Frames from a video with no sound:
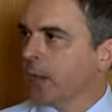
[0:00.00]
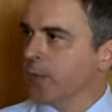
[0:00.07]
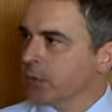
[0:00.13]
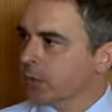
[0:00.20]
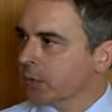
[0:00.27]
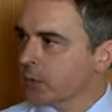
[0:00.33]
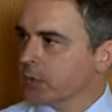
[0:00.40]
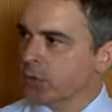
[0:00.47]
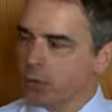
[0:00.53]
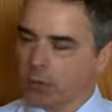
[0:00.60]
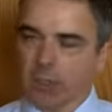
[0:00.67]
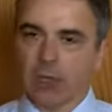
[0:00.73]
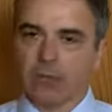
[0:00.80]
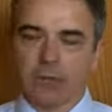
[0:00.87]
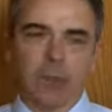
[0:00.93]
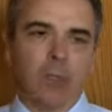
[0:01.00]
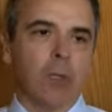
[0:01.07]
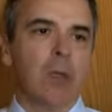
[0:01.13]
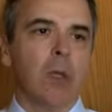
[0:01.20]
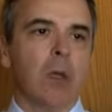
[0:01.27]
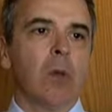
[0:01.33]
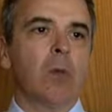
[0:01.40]
a produção
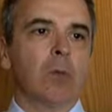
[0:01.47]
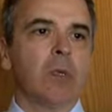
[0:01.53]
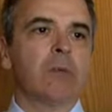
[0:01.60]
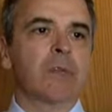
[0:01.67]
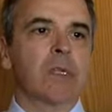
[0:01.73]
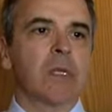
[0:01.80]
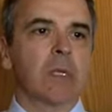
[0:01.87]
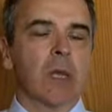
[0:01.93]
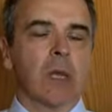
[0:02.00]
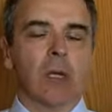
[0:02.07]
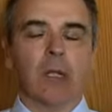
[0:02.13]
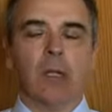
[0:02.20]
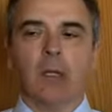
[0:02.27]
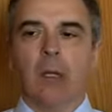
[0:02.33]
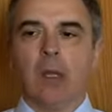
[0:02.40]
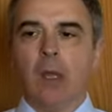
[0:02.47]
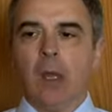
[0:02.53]
historiográfica universitária,